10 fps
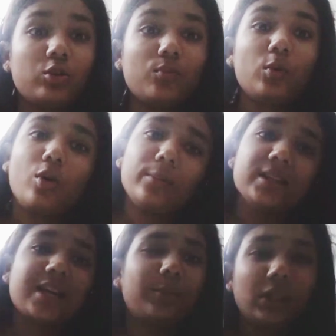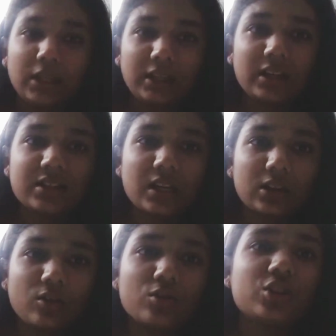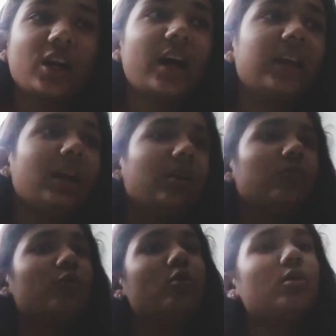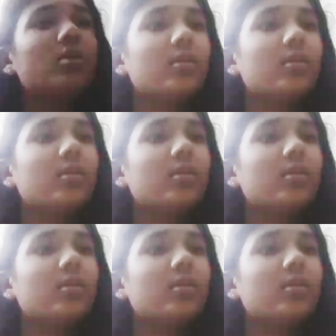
तुम कोई भी चैप्टर रीड कर सकते हो चाहे वो